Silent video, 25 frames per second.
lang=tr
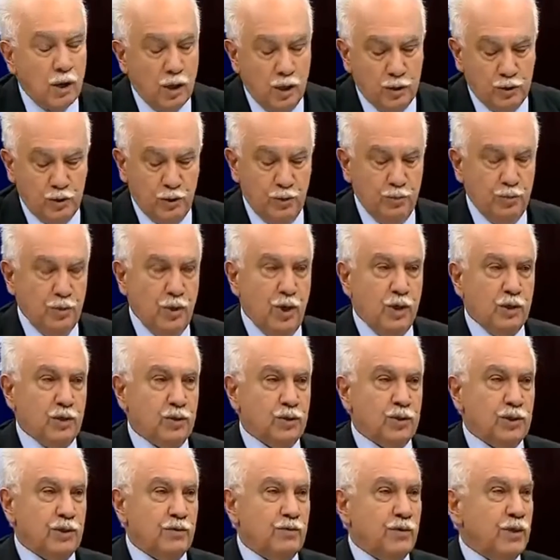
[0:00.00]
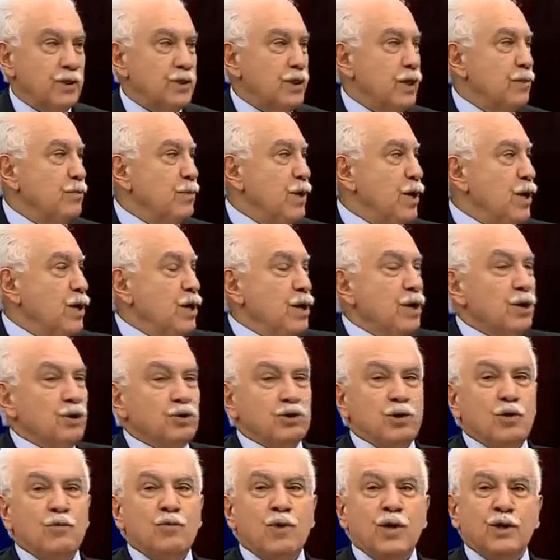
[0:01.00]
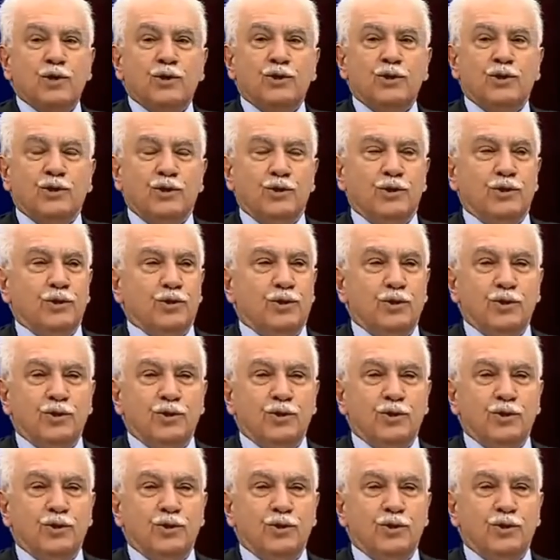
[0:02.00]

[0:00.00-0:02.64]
E, tabii haklı savaş ama savaş yıkıcıdır.